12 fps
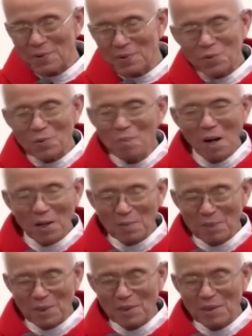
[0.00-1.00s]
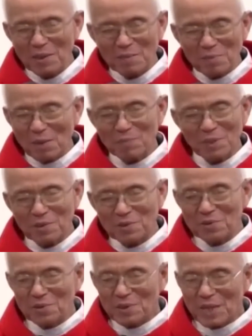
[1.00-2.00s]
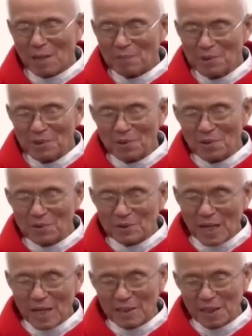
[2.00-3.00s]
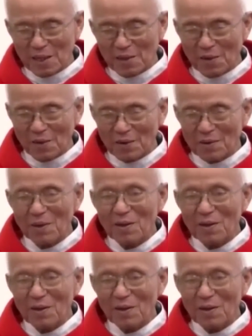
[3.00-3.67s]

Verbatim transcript: Chúa mời mình mà mình chưa dám đưa ngón tay để nói